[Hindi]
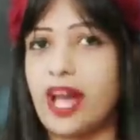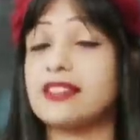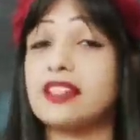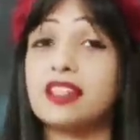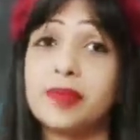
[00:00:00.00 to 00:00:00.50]

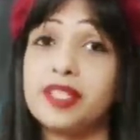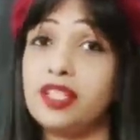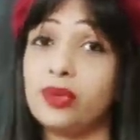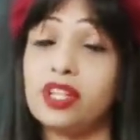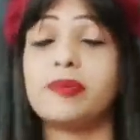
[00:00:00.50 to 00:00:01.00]
ऐसा कभी
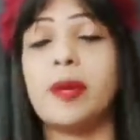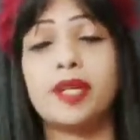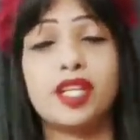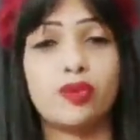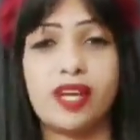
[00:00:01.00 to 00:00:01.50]
नहीं होगा कि मैं
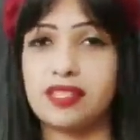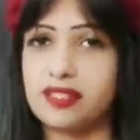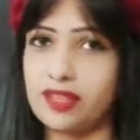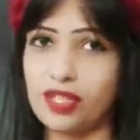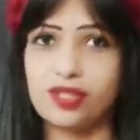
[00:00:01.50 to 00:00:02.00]
आपकी
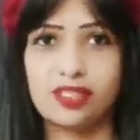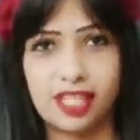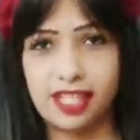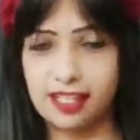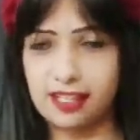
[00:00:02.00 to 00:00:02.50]
रिक्वेस्टेड वीडियोज़
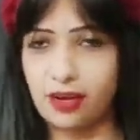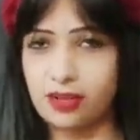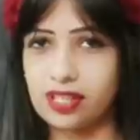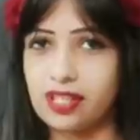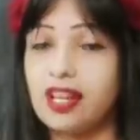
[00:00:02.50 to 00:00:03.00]
नहीं लेकर
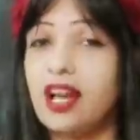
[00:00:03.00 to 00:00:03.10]
आऊँगी